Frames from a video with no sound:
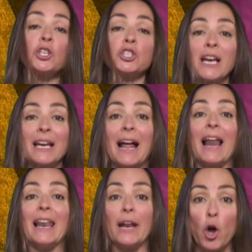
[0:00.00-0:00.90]

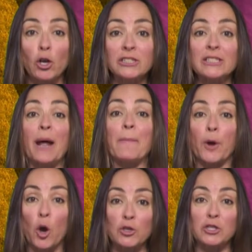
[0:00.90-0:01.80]
c'era la nostra
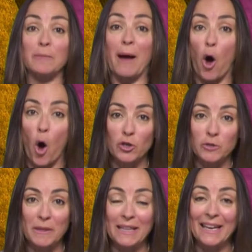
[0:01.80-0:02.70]
prossima
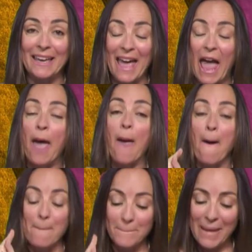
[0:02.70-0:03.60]
ospite che è
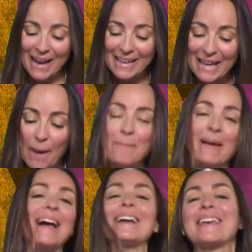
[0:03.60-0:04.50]
Marika
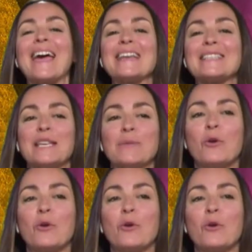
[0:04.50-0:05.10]
Branchesi.